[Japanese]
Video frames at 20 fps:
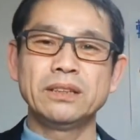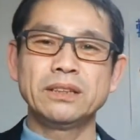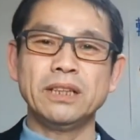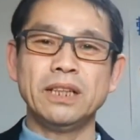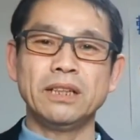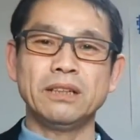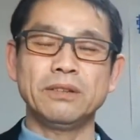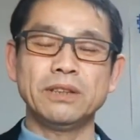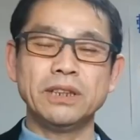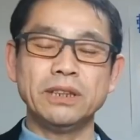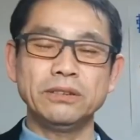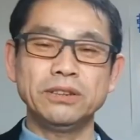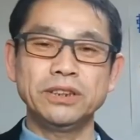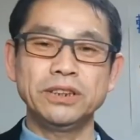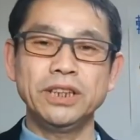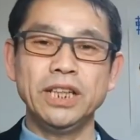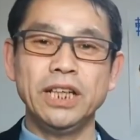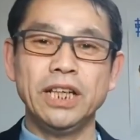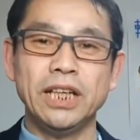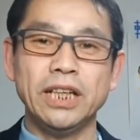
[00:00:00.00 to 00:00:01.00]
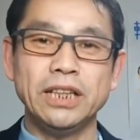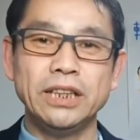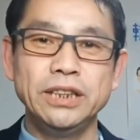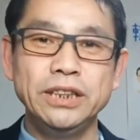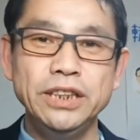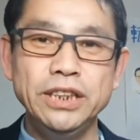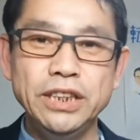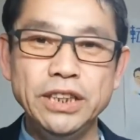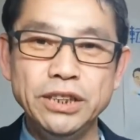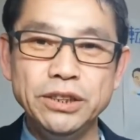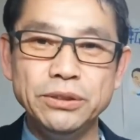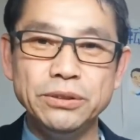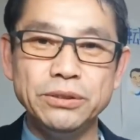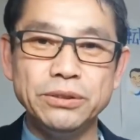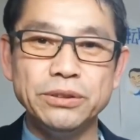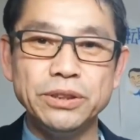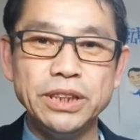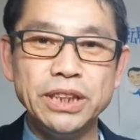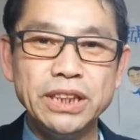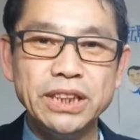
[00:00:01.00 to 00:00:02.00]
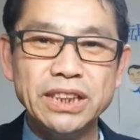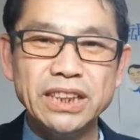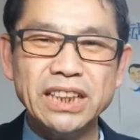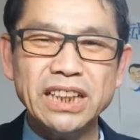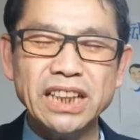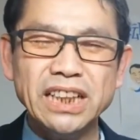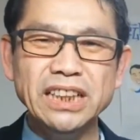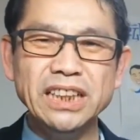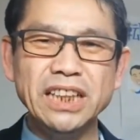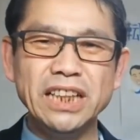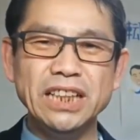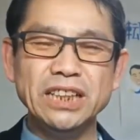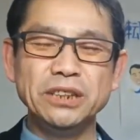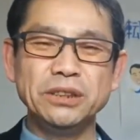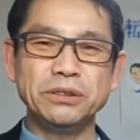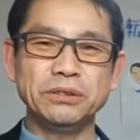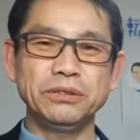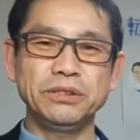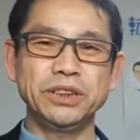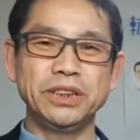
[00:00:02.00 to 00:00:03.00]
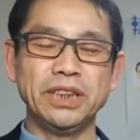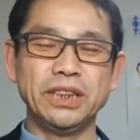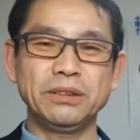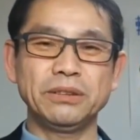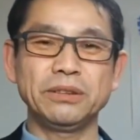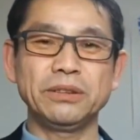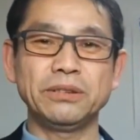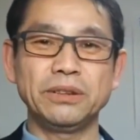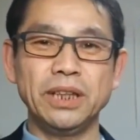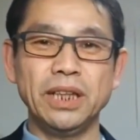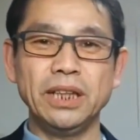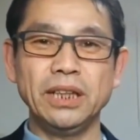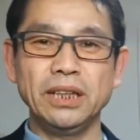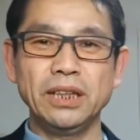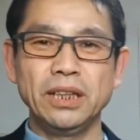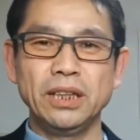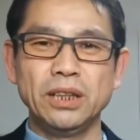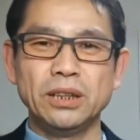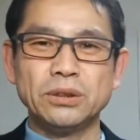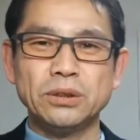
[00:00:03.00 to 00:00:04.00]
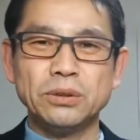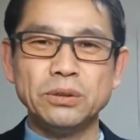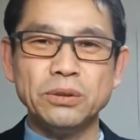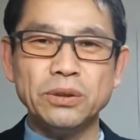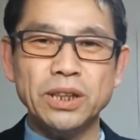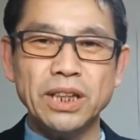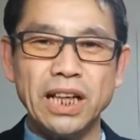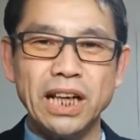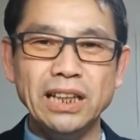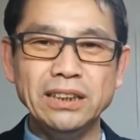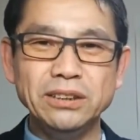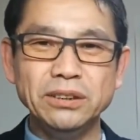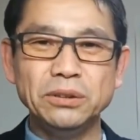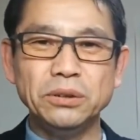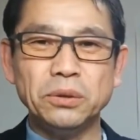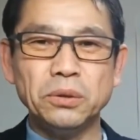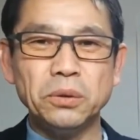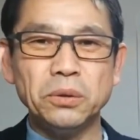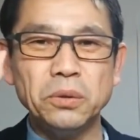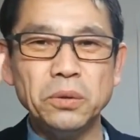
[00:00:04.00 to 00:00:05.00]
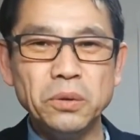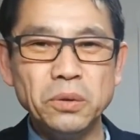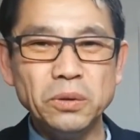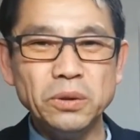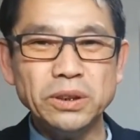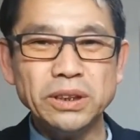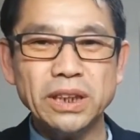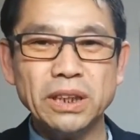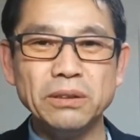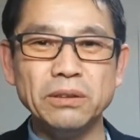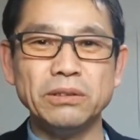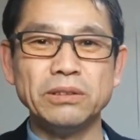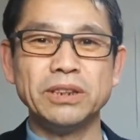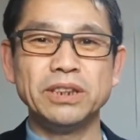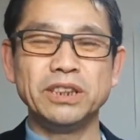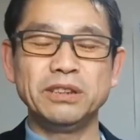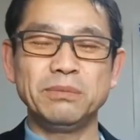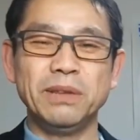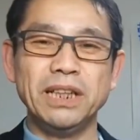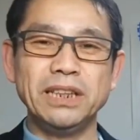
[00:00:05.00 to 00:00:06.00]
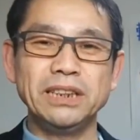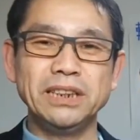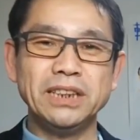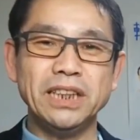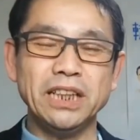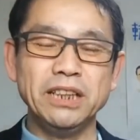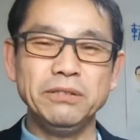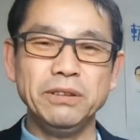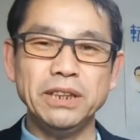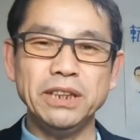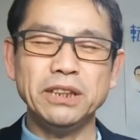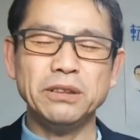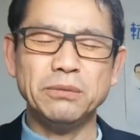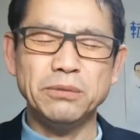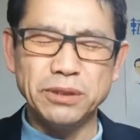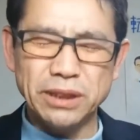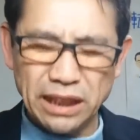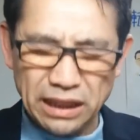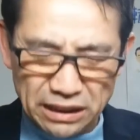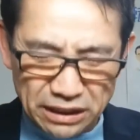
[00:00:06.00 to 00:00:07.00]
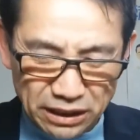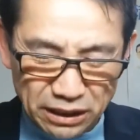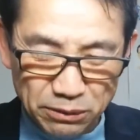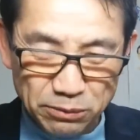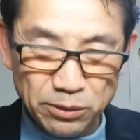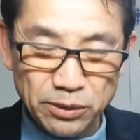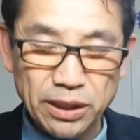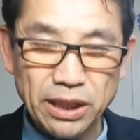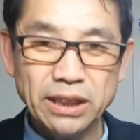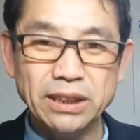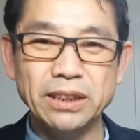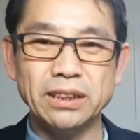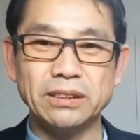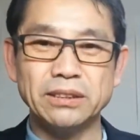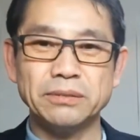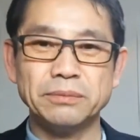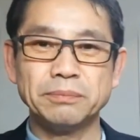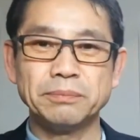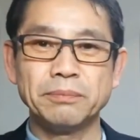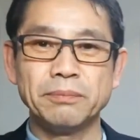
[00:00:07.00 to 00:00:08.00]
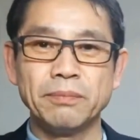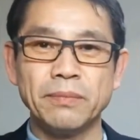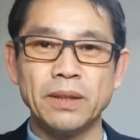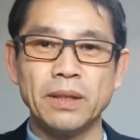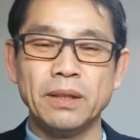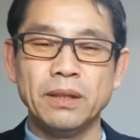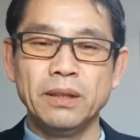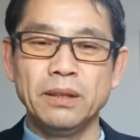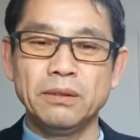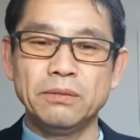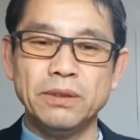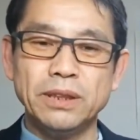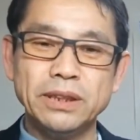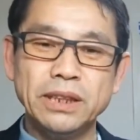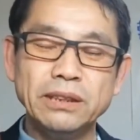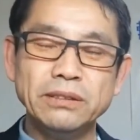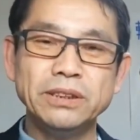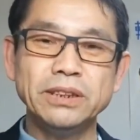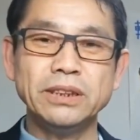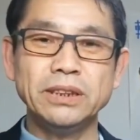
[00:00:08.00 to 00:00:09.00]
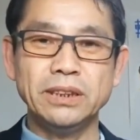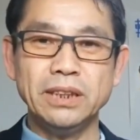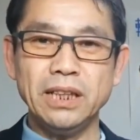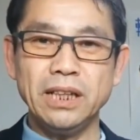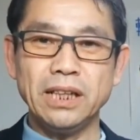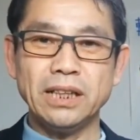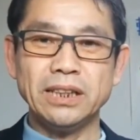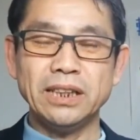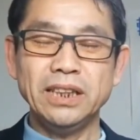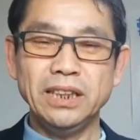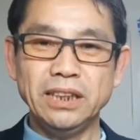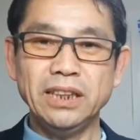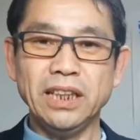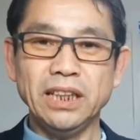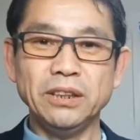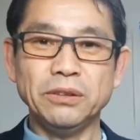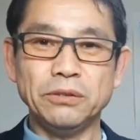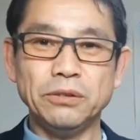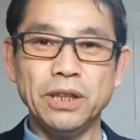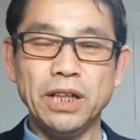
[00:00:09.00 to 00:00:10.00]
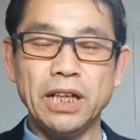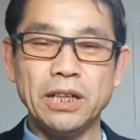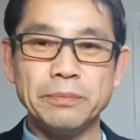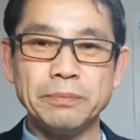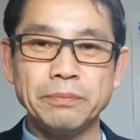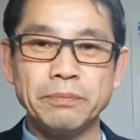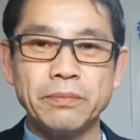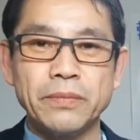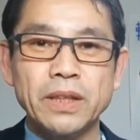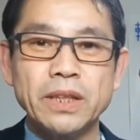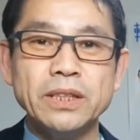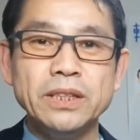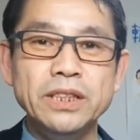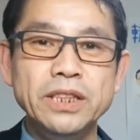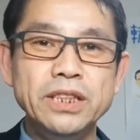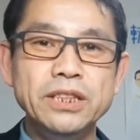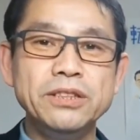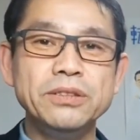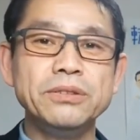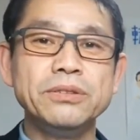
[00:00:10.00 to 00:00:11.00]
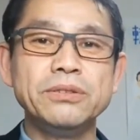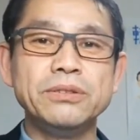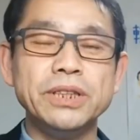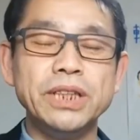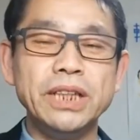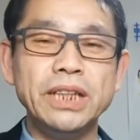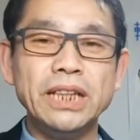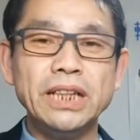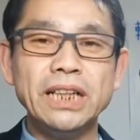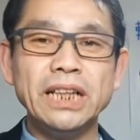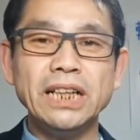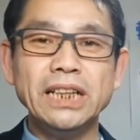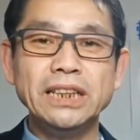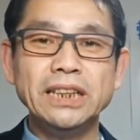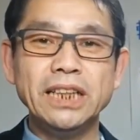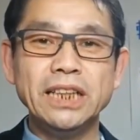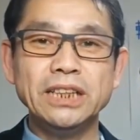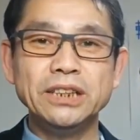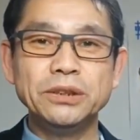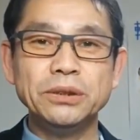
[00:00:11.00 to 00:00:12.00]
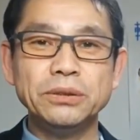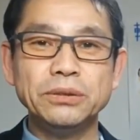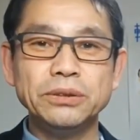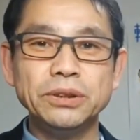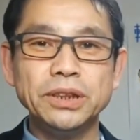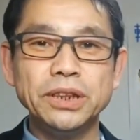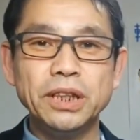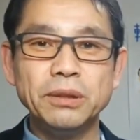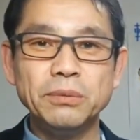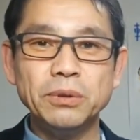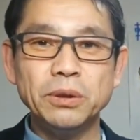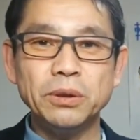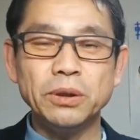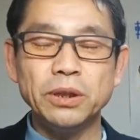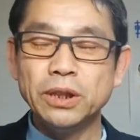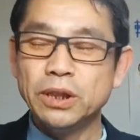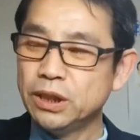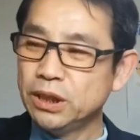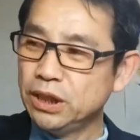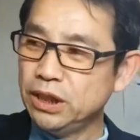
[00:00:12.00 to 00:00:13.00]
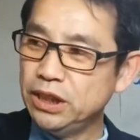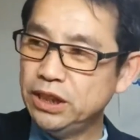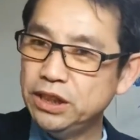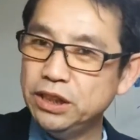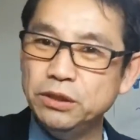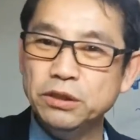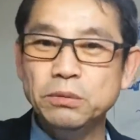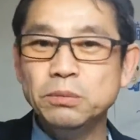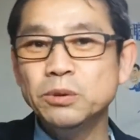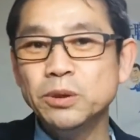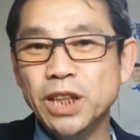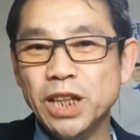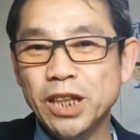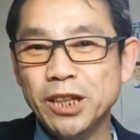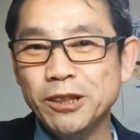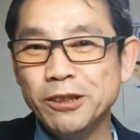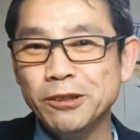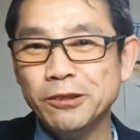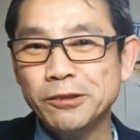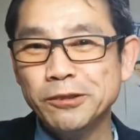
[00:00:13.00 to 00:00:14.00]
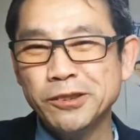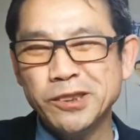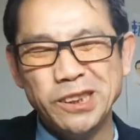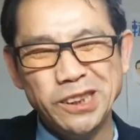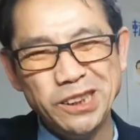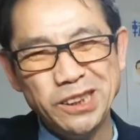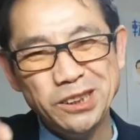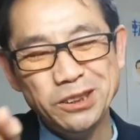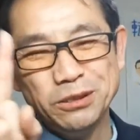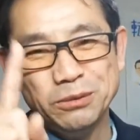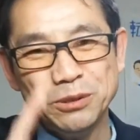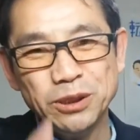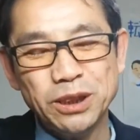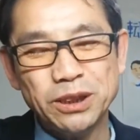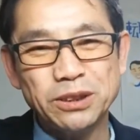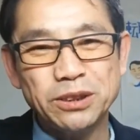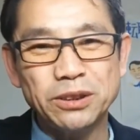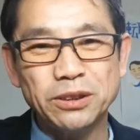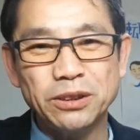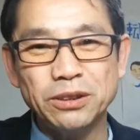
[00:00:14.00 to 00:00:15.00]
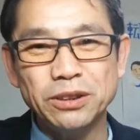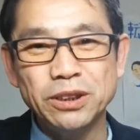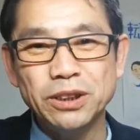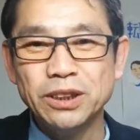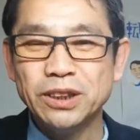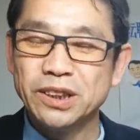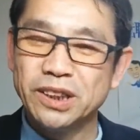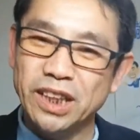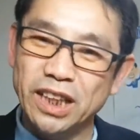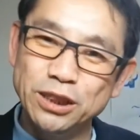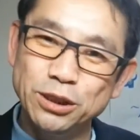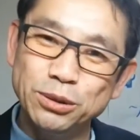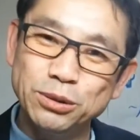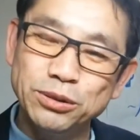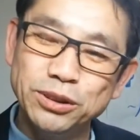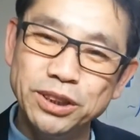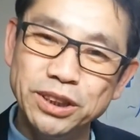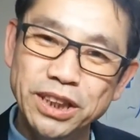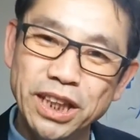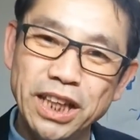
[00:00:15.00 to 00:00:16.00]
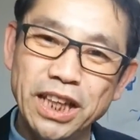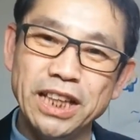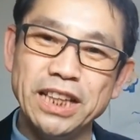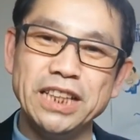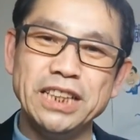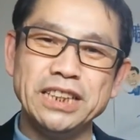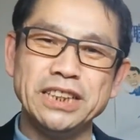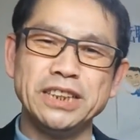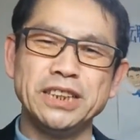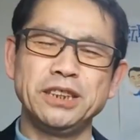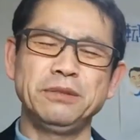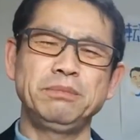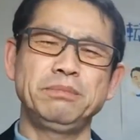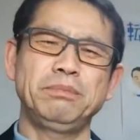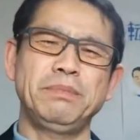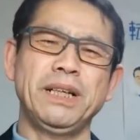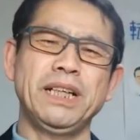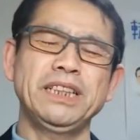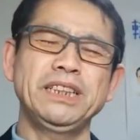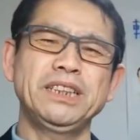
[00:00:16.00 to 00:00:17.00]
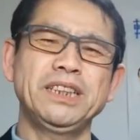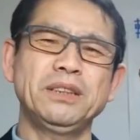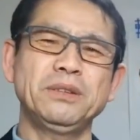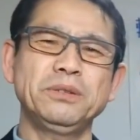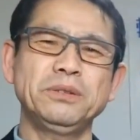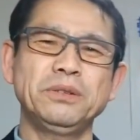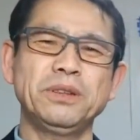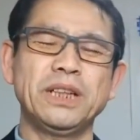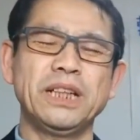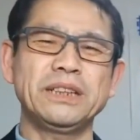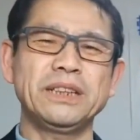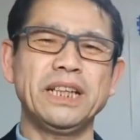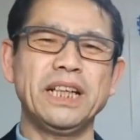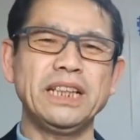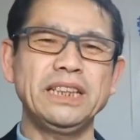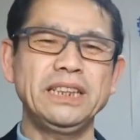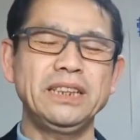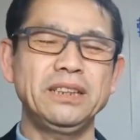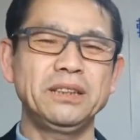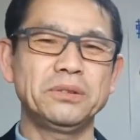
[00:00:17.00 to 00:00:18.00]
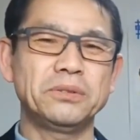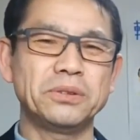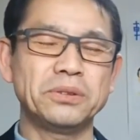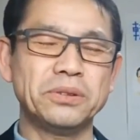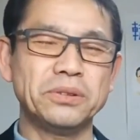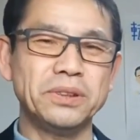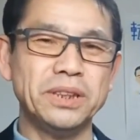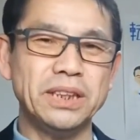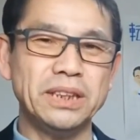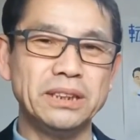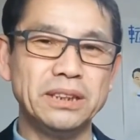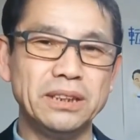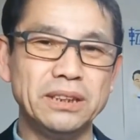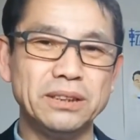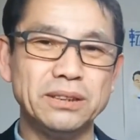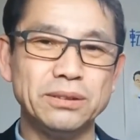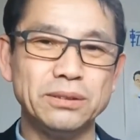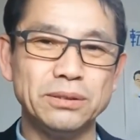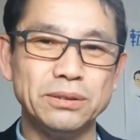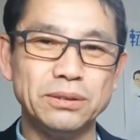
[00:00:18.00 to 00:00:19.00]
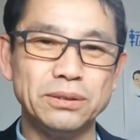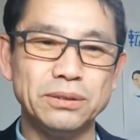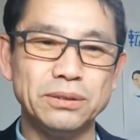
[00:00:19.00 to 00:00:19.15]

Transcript: さあ、私ね、21回転職したというね、その数の多さを自慢したいわけでも何でもないんです。私が言いたいのは、21回転職しても一度もですよ、転職にね、失敗したことがないっていうことなんです。